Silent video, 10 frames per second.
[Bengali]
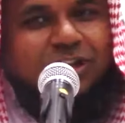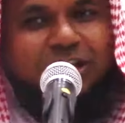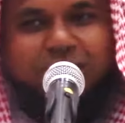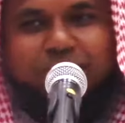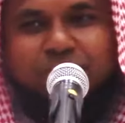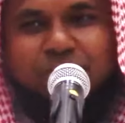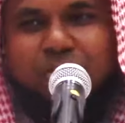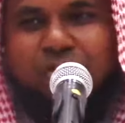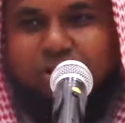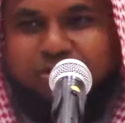এলেম
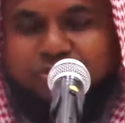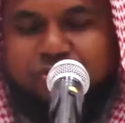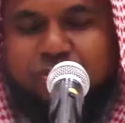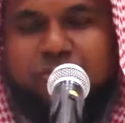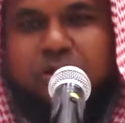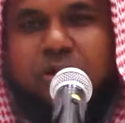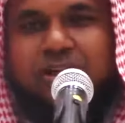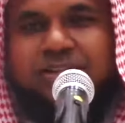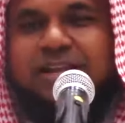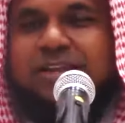অর্জন করতে
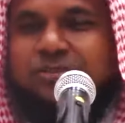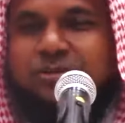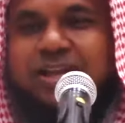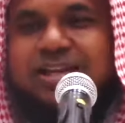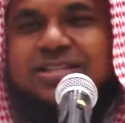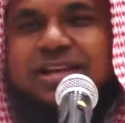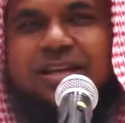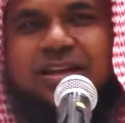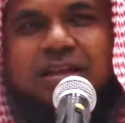হয় তাই তো দেখা যায়